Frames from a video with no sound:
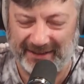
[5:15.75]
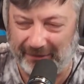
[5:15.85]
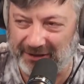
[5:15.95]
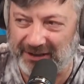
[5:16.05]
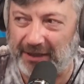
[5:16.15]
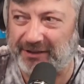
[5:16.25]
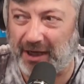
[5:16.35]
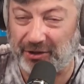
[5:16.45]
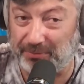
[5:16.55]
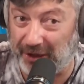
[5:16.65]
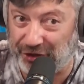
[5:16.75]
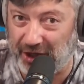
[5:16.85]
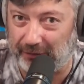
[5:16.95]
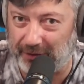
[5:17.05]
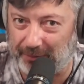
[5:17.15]
давайте так скажем,
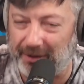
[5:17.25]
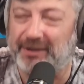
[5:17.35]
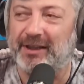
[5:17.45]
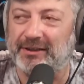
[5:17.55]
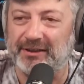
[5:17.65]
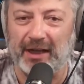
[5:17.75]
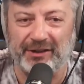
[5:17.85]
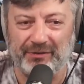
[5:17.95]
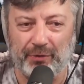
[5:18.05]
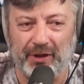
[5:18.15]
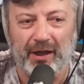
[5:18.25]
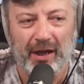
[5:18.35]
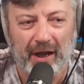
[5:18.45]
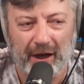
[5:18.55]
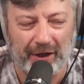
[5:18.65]
начало нормализации, как сегодня
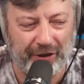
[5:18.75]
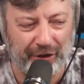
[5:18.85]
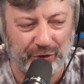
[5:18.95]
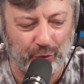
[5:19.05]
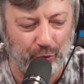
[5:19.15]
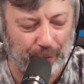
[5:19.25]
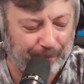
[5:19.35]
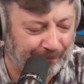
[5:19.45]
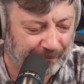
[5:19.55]
характеризуют